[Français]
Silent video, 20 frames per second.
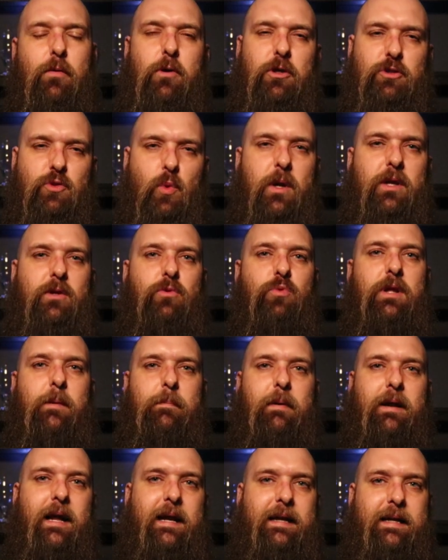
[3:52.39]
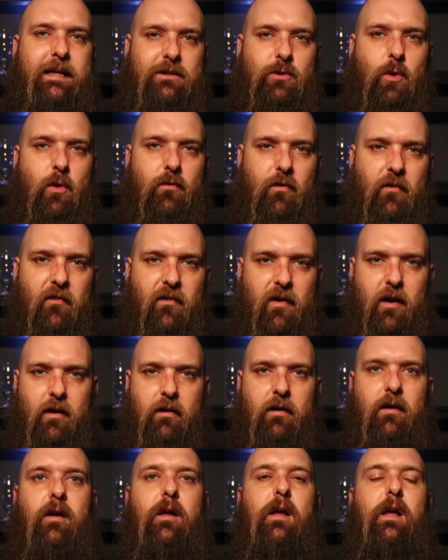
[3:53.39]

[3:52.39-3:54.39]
besoin, tout dépendant de qu'est-ce qu'on veut faire.